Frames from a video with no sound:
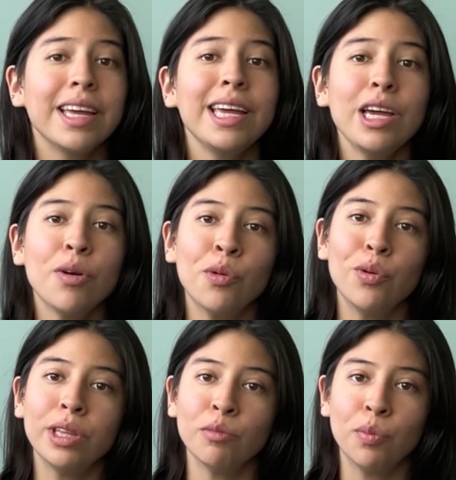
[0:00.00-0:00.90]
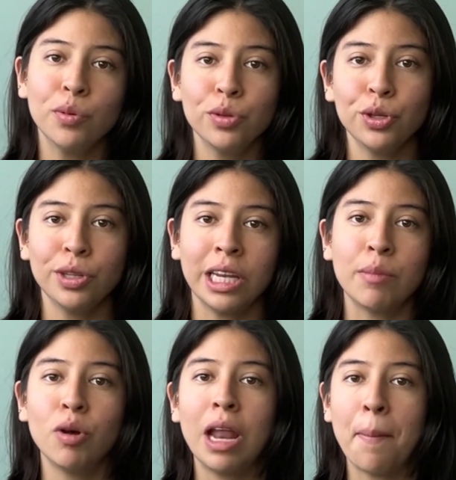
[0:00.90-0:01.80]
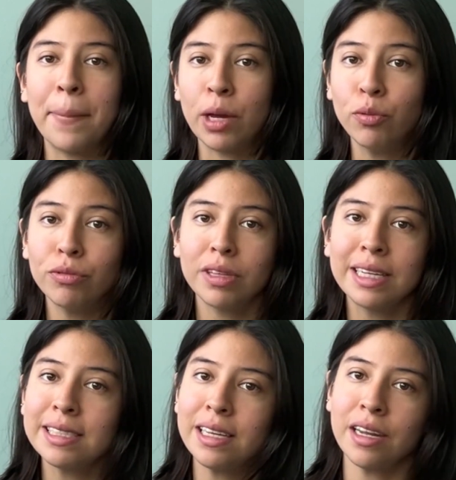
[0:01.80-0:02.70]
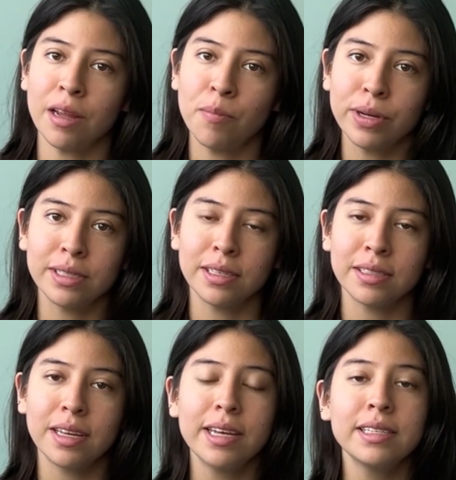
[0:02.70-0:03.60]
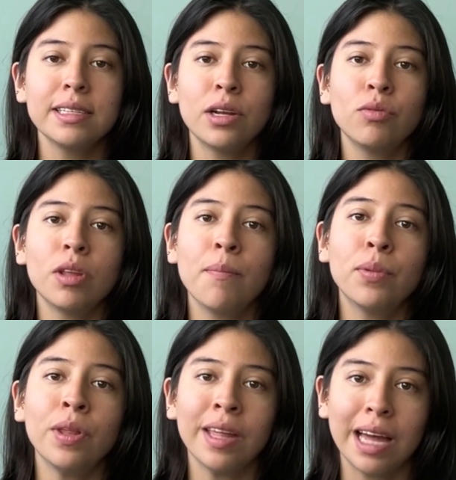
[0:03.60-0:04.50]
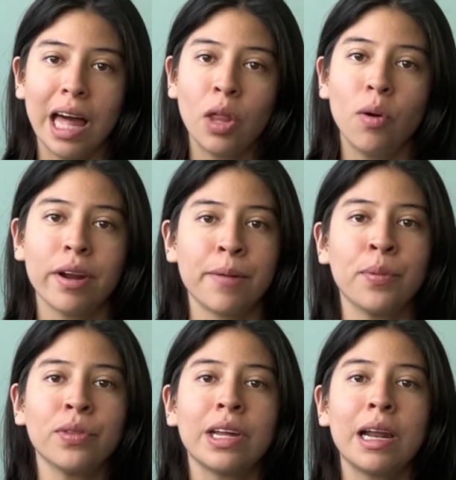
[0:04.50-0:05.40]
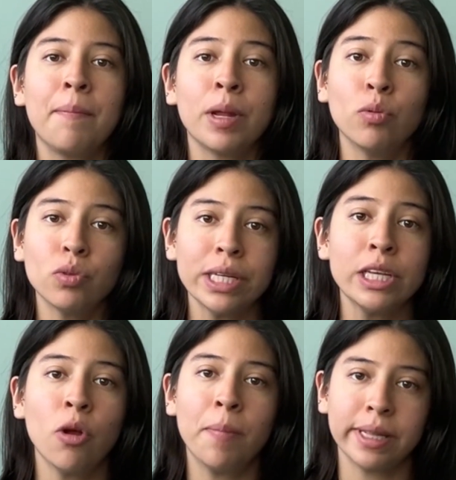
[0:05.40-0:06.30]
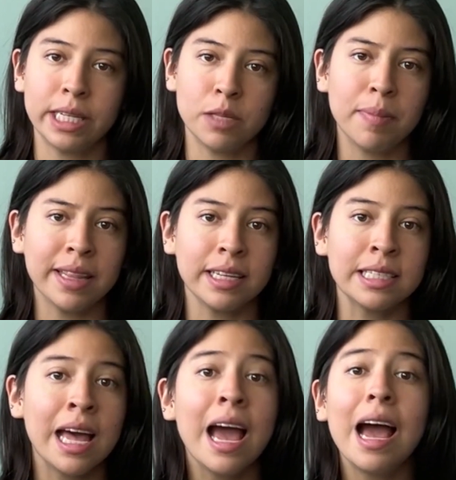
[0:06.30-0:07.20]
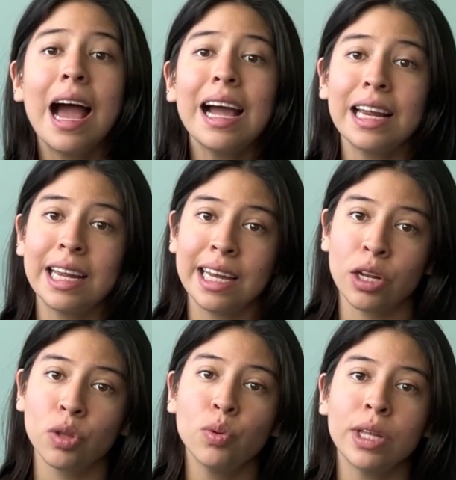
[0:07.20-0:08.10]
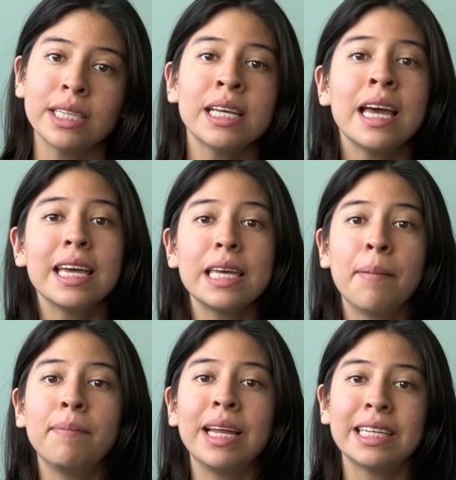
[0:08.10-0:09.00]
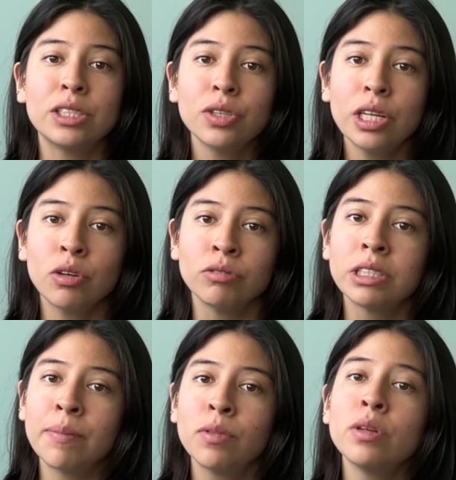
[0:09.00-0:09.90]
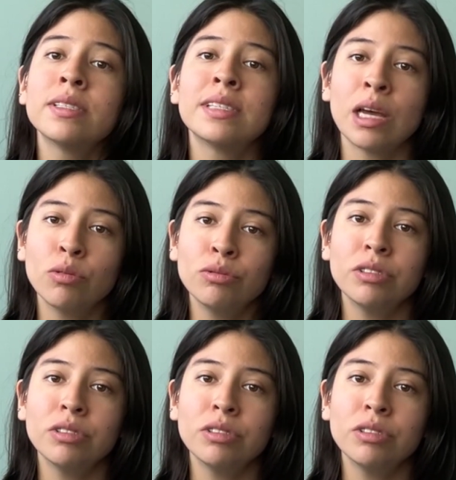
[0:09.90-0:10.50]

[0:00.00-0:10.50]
y como último punto tenemos las preguntas y respuestas. Este será un tiempo dedicado a responder las preguntas de los participantes, aclarar dudas y ampliación de conceptos según